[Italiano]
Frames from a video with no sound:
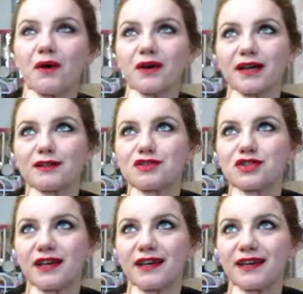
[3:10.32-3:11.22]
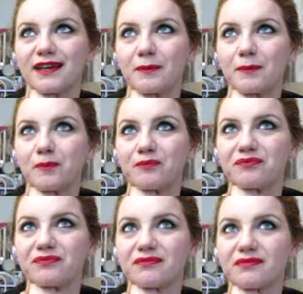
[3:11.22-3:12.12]
Ok, c'è mm,
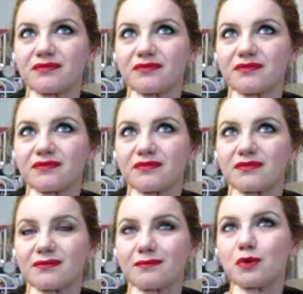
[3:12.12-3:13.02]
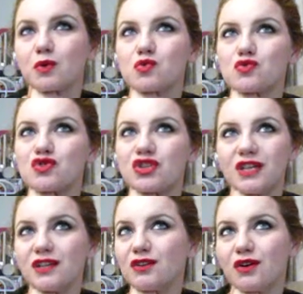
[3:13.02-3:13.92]
mio
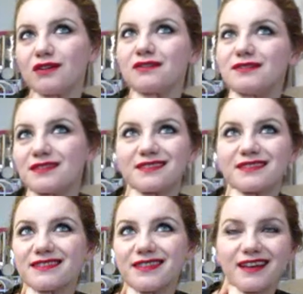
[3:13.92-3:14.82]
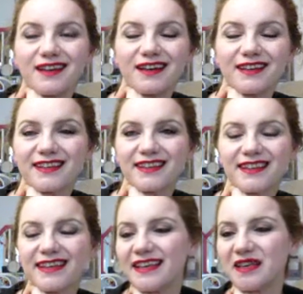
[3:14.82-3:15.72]
cugino
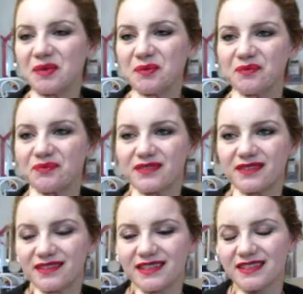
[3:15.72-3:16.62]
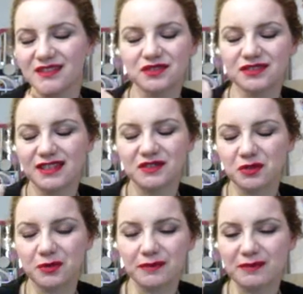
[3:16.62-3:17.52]
che di tanto in
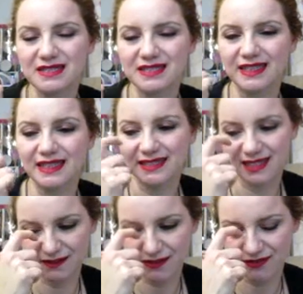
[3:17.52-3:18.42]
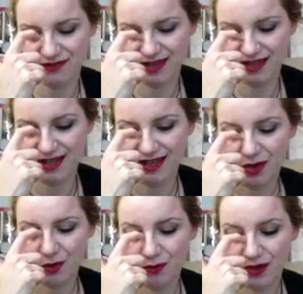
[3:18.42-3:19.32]
tanto prima si dettava a fare
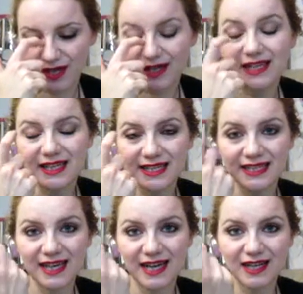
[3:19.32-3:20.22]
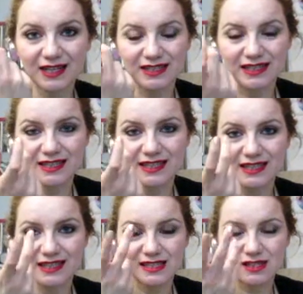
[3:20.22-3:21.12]
guerriglia
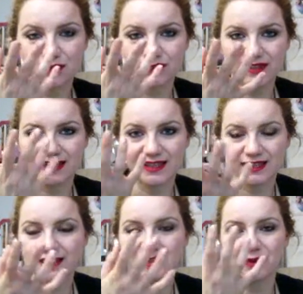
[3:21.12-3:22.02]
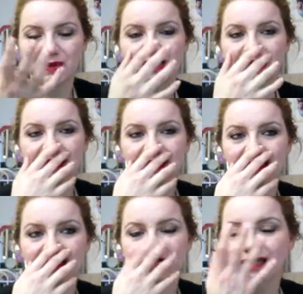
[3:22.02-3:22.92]
di soft air,
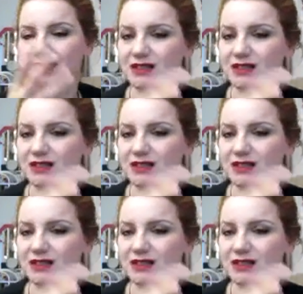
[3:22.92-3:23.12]
quindi